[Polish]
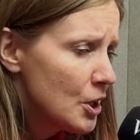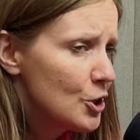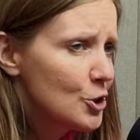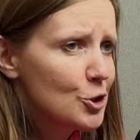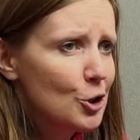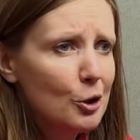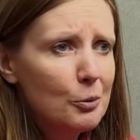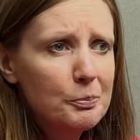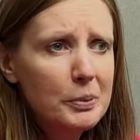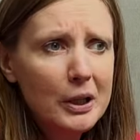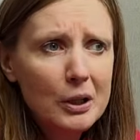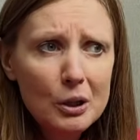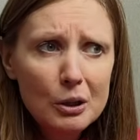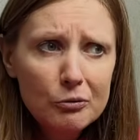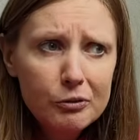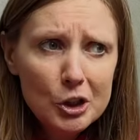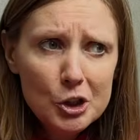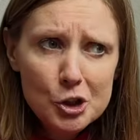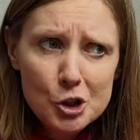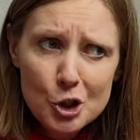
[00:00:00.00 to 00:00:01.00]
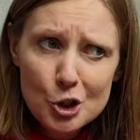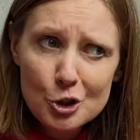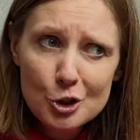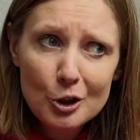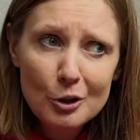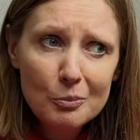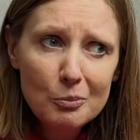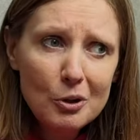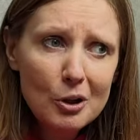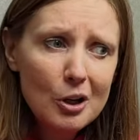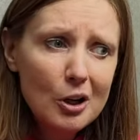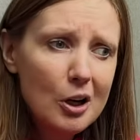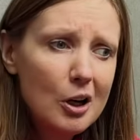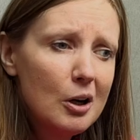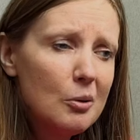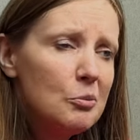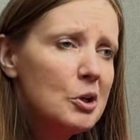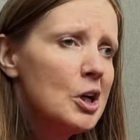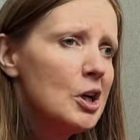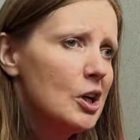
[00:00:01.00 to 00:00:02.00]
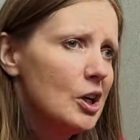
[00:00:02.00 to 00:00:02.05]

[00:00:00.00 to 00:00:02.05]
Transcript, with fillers: zaopiekować się sobą